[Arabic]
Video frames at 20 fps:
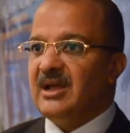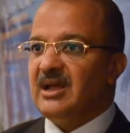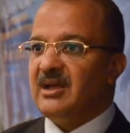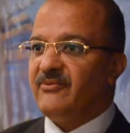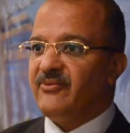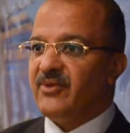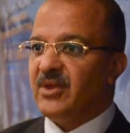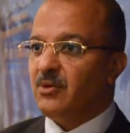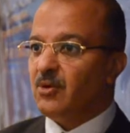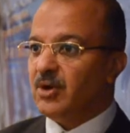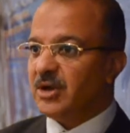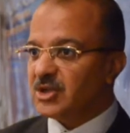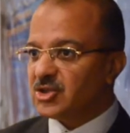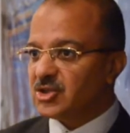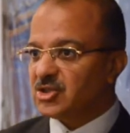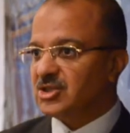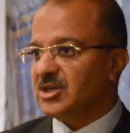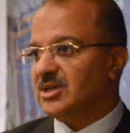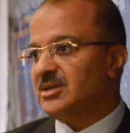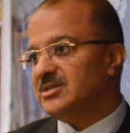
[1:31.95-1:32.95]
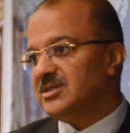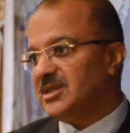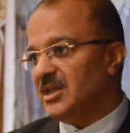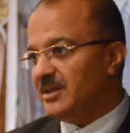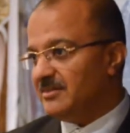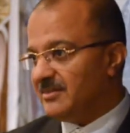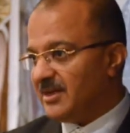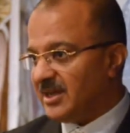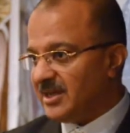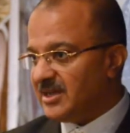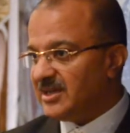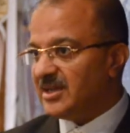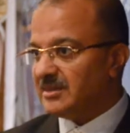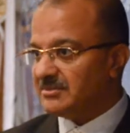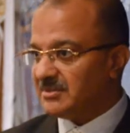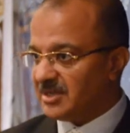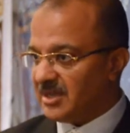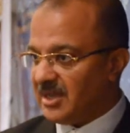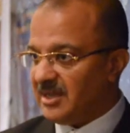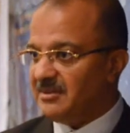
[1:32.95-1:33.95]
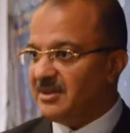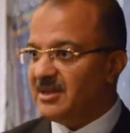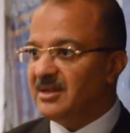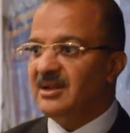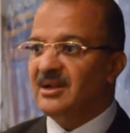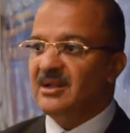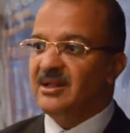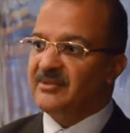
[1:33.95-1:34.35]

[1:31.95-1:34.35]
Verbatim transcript: آه، في ورش سينمائيه بتتعمل